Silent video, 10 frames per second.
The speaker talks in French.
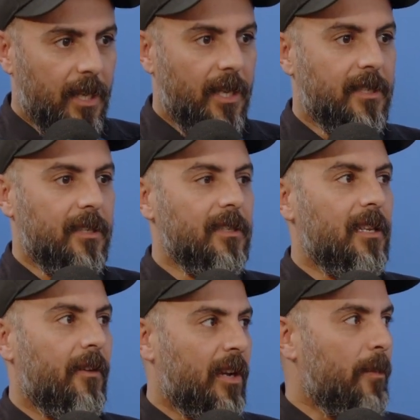Et ça, c'est
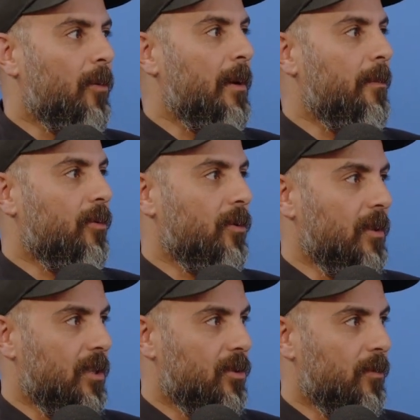un vrai problème pour nous,
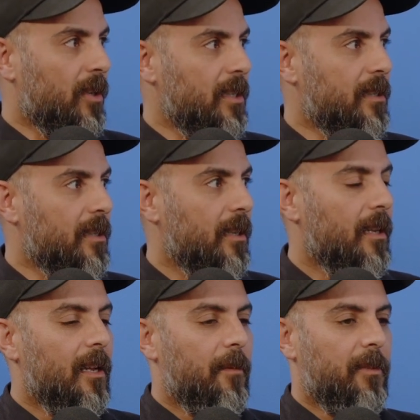les humoristes.
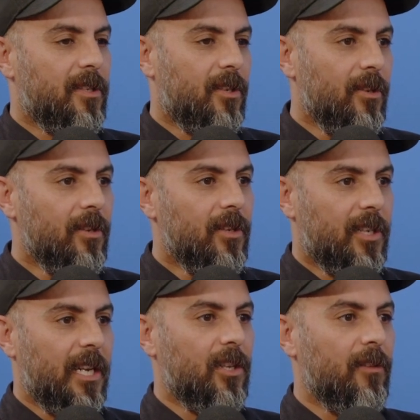Mm-hmm parce que
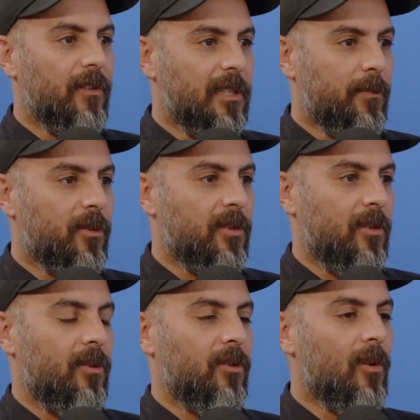90%
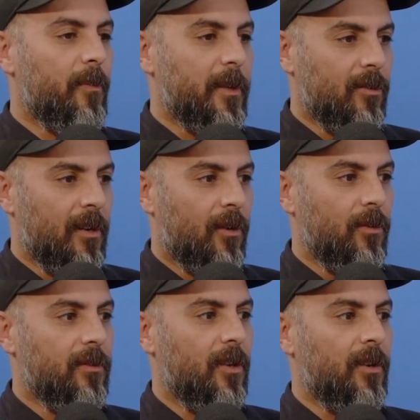de notre temps, le passe sur la
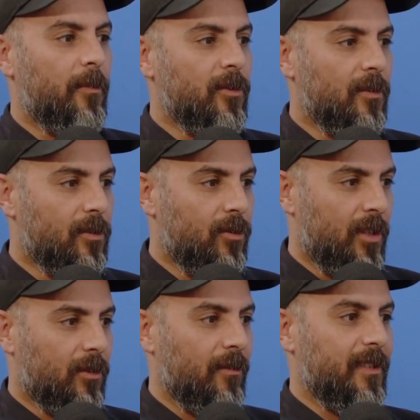route et on a besoin de sujets
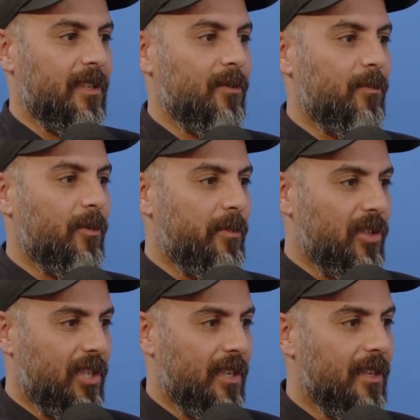de conversation pour
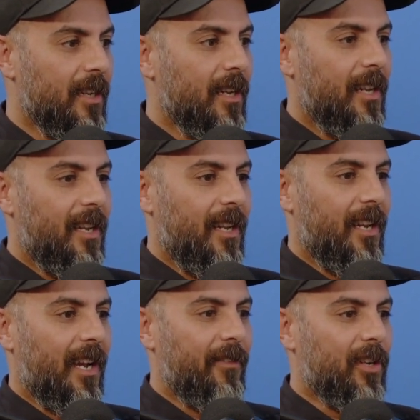bitcher. Mmh.
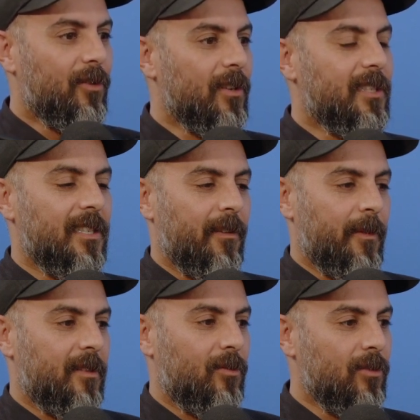Et avec toi, tu sais, ça va
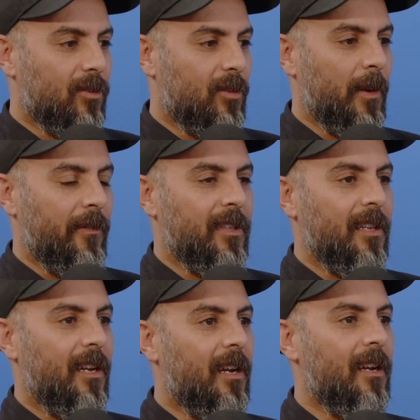toujours super vite.
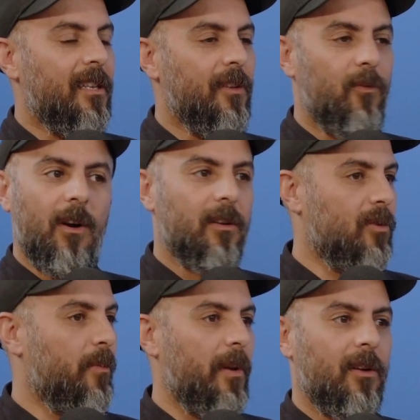Ah, Niv, waouh,
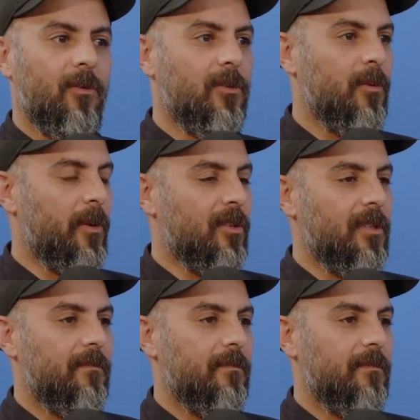super cool, super gentil.